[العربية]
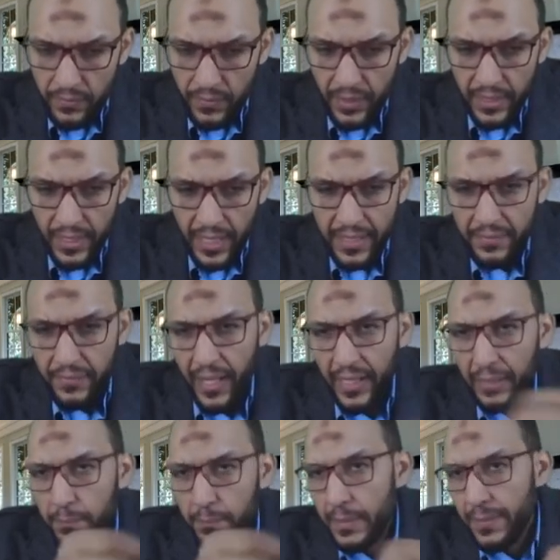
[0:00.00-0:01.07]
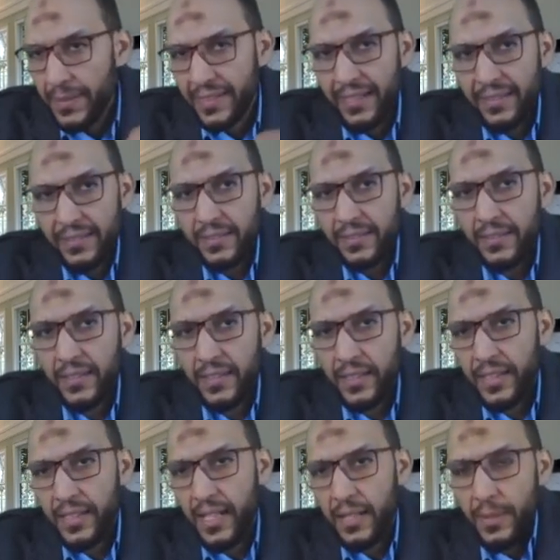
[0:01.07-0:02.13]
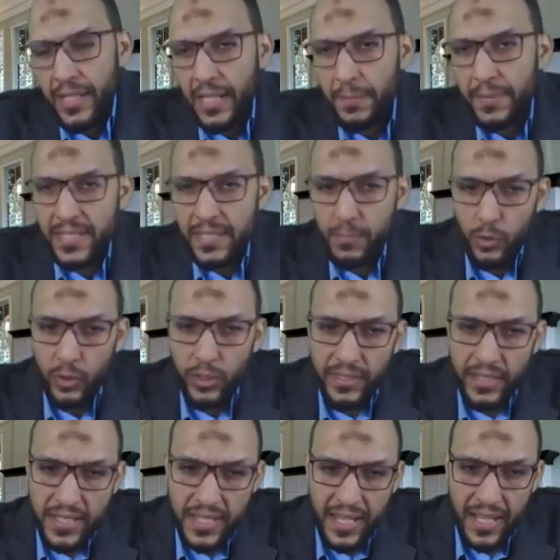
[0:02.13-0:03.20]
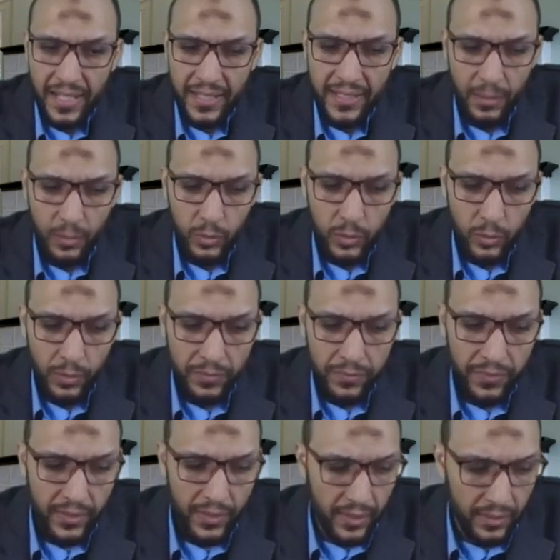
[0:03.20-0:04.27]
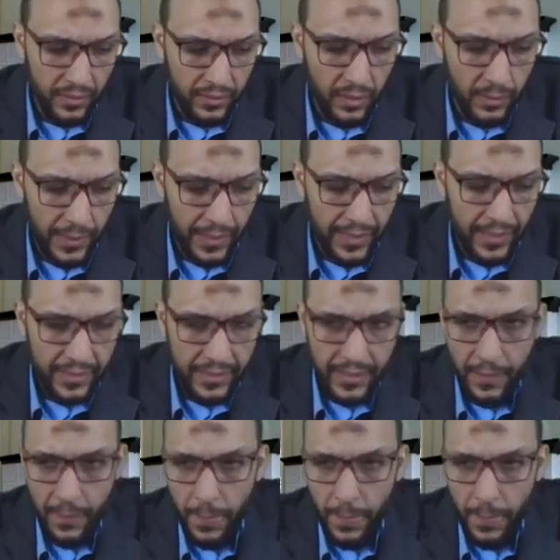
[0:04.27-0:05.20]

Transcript: فيعني في حاجات بتبقى ساعات جانبيه بس ممكن تساعد او توفر على الطالب حاجات